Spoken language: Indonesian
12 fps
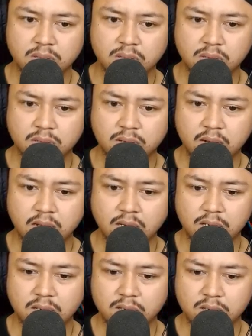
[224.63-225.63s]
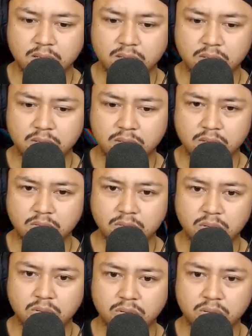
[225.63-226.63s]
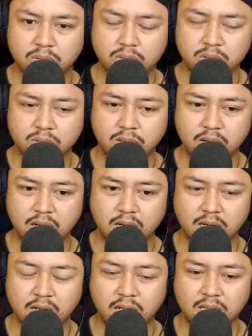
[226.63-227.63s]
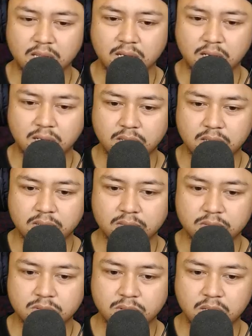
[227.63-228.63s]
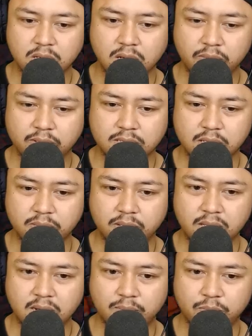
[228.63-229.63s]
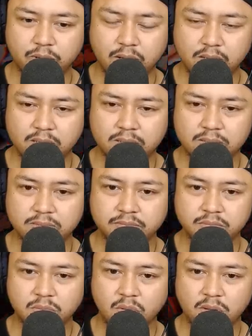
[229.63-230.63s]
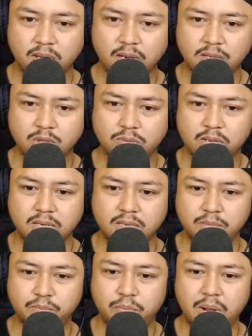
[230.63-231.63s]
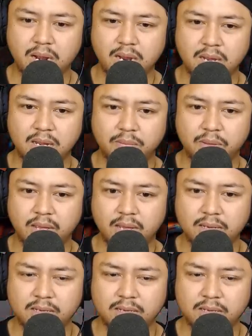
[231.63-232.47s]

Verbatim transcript: Alright. Waduh, kagak kelihatan ya. Udah gelap guys, kayaknya mati lampu kah? Oke, ini cuman bug apa ya?